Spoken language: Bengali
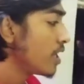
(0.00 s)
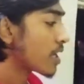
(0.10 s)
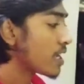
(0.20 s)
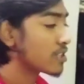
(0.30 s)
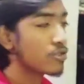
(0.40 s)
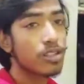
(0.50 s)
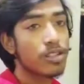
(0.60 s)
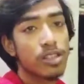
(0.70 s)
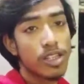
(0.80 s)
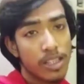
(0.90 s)
কাজ করতে
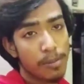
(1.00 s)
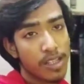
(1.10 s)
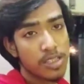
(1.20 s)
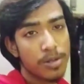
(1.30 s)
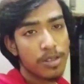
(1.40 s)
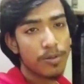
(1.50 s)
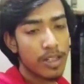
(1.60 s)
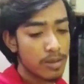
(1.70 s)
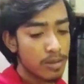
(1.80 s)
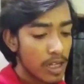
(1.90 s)
করতে খিদে পেয়ে যাবে তো
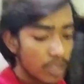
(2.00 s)
ফালতু